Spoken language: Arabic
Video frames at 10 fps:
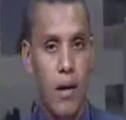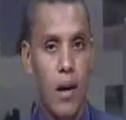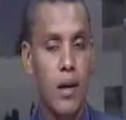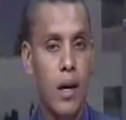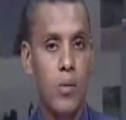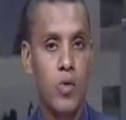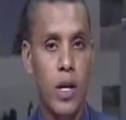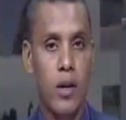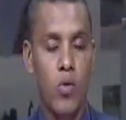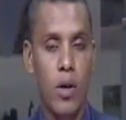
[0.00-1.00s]
أنهى
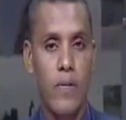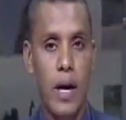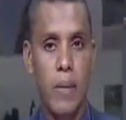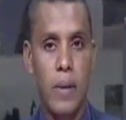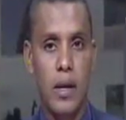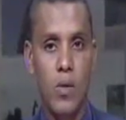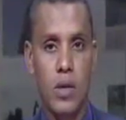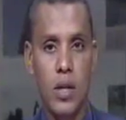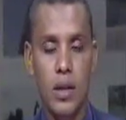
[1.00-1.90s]
المشاركون في أعمال الورشة